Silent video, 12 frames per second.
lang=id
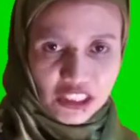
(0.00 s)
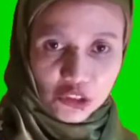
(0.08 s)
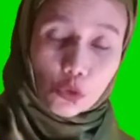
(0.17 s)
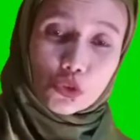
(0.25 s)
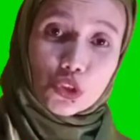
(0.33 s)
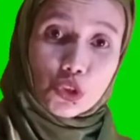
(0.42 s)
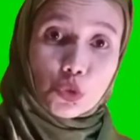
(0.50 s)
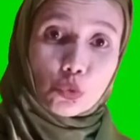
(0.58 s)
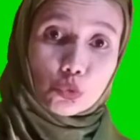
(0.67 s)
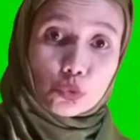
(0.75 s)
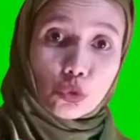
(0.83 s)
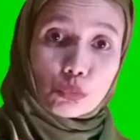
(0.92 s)
di medsos
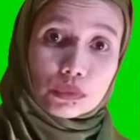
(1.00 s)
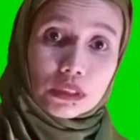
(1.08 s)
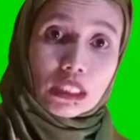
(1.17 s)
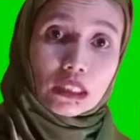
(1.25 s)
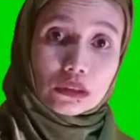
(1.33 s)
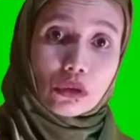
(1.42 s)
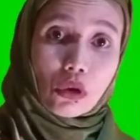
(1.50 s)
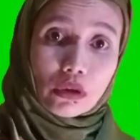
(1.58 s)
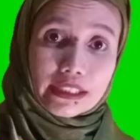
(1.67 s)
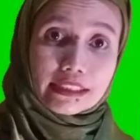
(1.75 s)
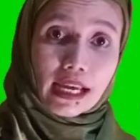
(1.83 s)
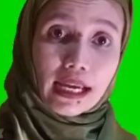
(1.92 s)
Youtube,
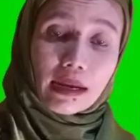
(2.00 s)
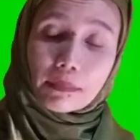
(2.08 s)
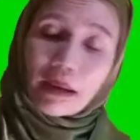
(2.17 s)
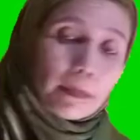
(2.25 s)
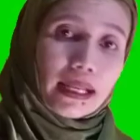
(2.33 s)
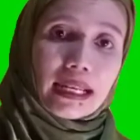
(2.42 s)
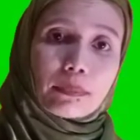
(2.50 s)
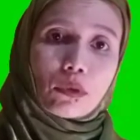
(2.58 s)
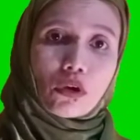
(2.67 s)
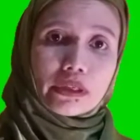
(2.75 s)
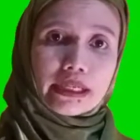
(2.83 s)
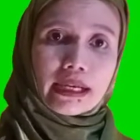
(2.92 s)
TikTok, Instagram, apalah
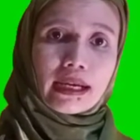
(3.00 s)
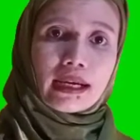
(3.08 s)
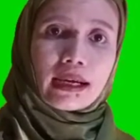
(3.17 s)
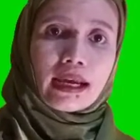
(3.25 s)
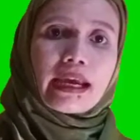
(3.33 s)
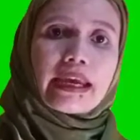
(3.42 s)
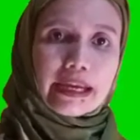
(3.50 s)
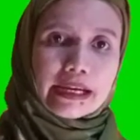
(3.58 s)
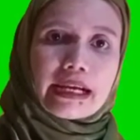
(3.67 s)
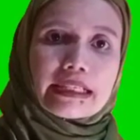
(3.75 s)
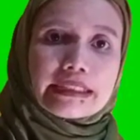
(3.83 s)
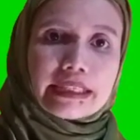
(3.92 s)
pokoknya
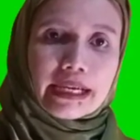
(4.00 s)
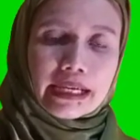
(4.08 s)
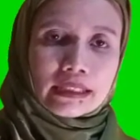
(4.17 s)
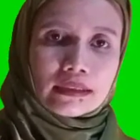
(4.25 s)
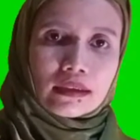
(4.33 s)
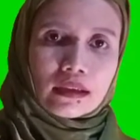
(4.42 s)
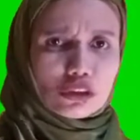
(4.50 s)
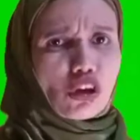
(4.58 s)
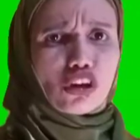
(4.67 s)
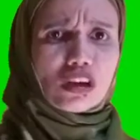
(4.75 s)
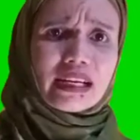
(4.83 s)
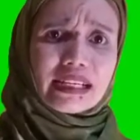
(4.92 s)
Eh, kalian
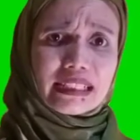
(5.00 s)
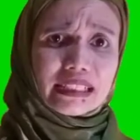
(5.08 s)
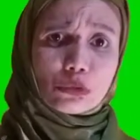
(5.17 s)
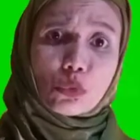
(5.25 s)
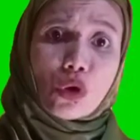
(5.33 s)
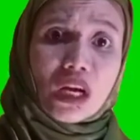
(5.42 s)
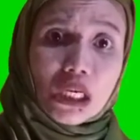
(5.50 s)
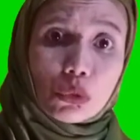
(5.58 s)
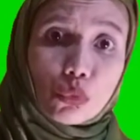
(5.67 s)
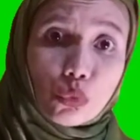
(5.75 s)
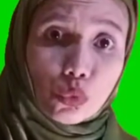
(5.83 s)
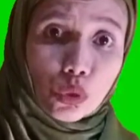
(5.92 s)
Tolonglah kalian dukung
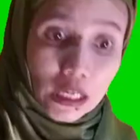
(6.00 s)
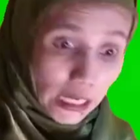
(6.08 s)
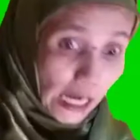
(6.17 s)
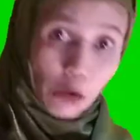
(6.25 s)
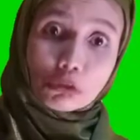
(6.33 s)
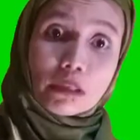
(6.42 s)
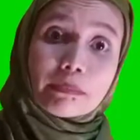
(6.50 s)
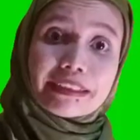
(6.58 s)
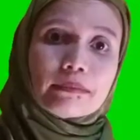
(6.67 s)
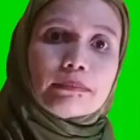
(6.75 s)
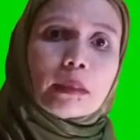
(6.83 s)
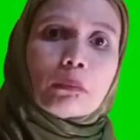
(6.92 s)
aku Aku udah
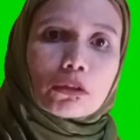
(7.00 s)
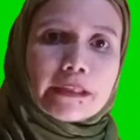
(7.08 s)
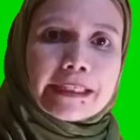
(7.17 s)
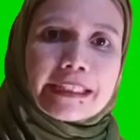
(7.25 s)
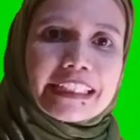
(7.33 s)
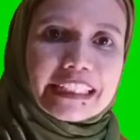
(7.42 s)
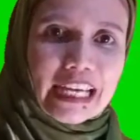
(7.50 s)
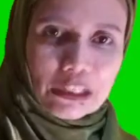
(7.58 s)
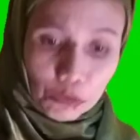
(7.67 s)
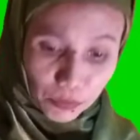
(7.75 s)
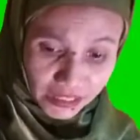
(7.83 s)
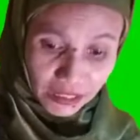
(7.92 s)
bikin billboard kayak gini
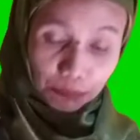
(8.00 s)
nih Udah